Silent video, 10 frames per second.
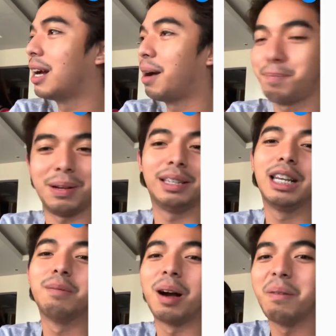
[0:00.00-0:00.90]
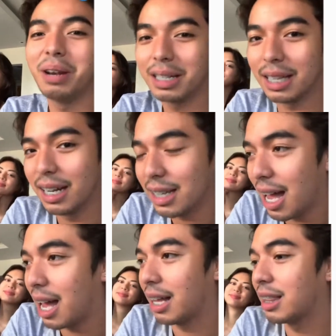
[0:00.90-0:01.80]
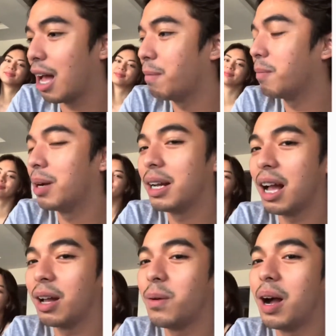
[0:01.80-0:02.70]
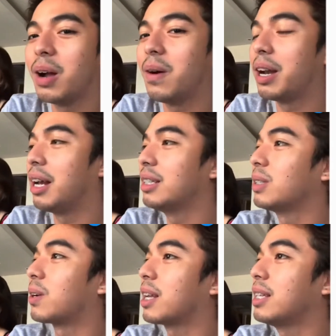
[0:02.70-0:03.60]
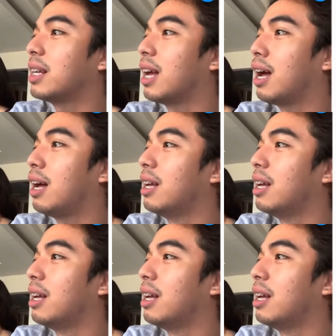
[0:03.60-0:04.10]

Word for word: Ah, pag di naman kami nagsalita, ang daming maggagawa-gawa ng istorya dyan na